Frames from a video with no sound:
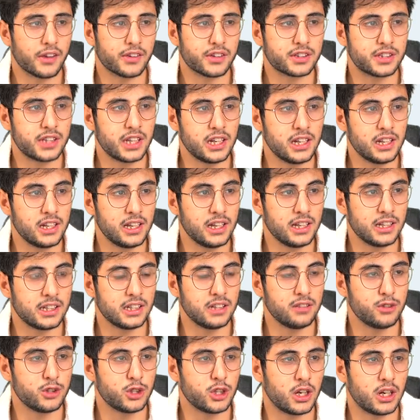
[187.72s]
Undertale ile
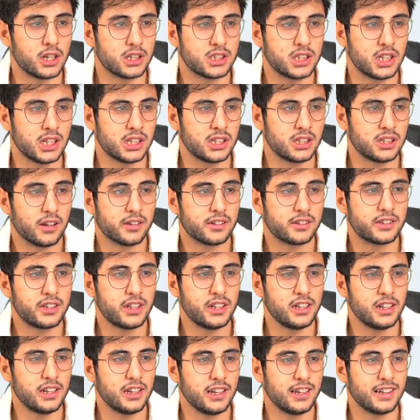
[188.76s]
ilgili videolar çek.
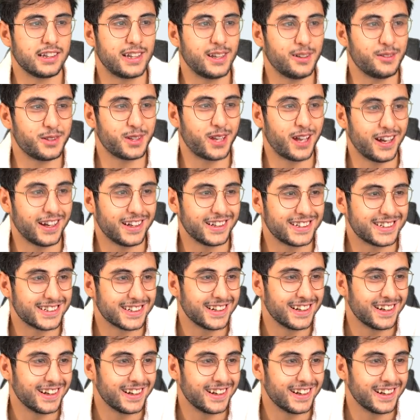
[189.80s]
Undertale ile ilgili videolar...